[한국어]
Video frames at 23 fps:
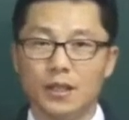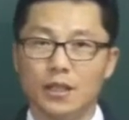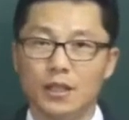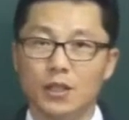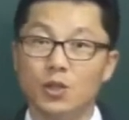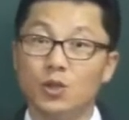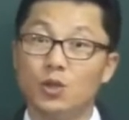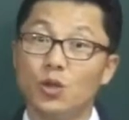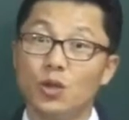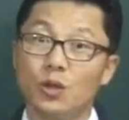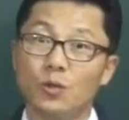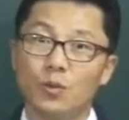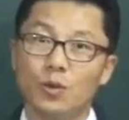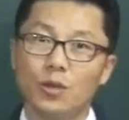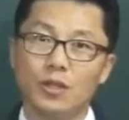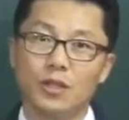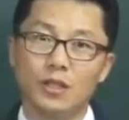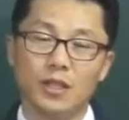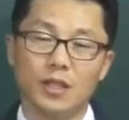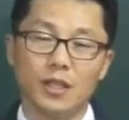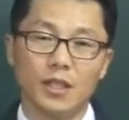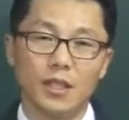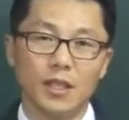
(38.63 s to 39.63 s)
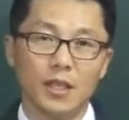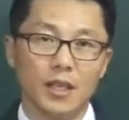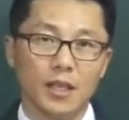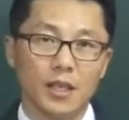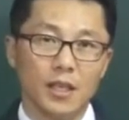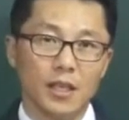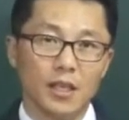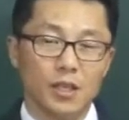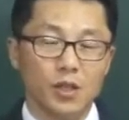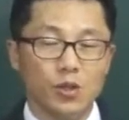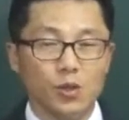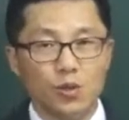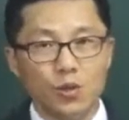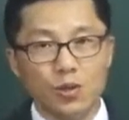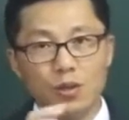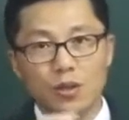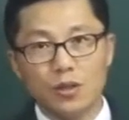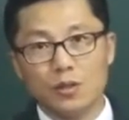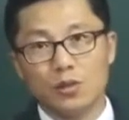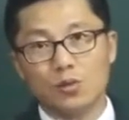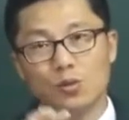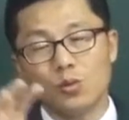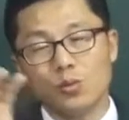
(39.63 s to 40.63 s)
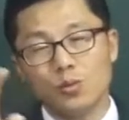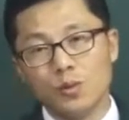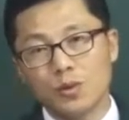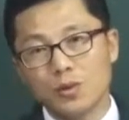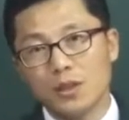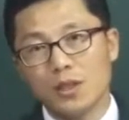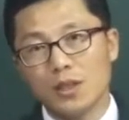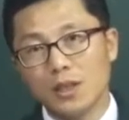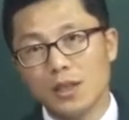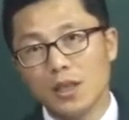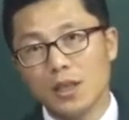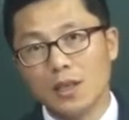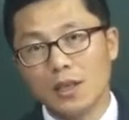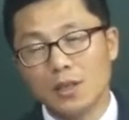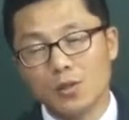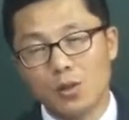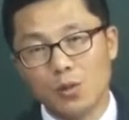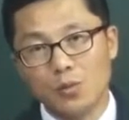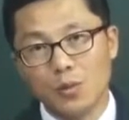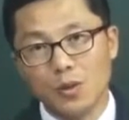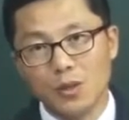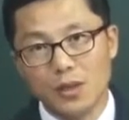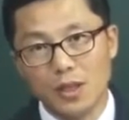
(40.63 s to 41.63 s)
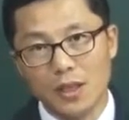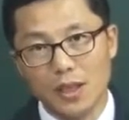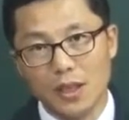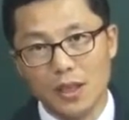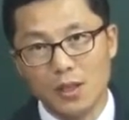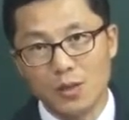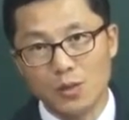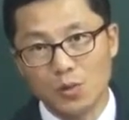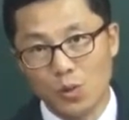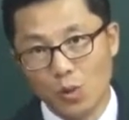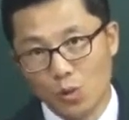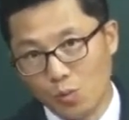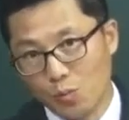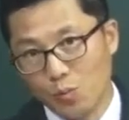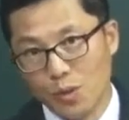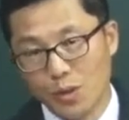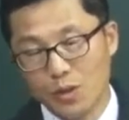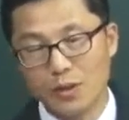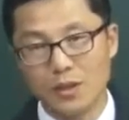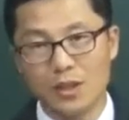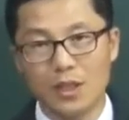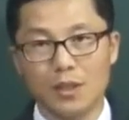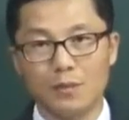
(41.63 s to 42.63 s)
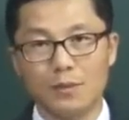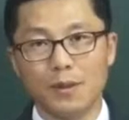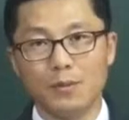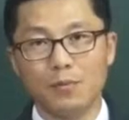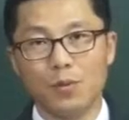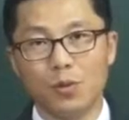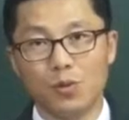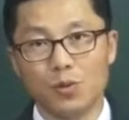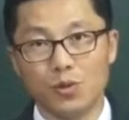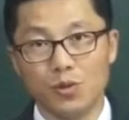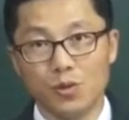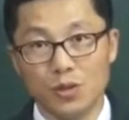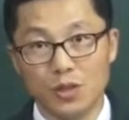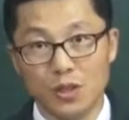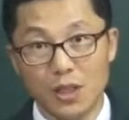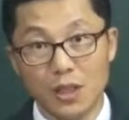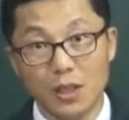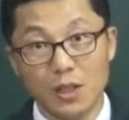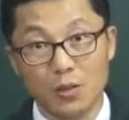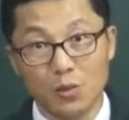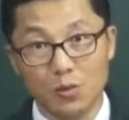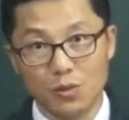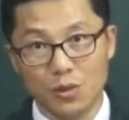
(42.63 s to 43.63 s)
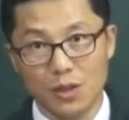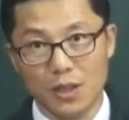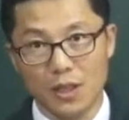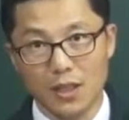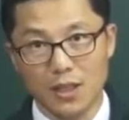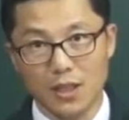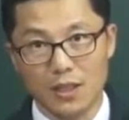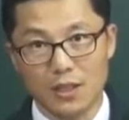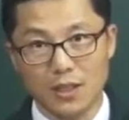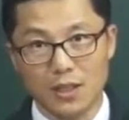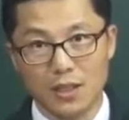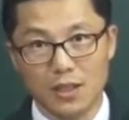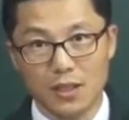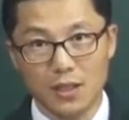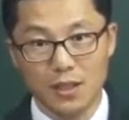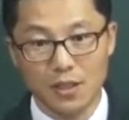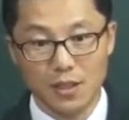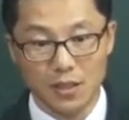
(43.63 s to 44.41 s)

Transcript: enjoy 보이지? enjoy는 투부정사냐? 동명사냐? 동명사만 목적으로 취하는 동사라겠지.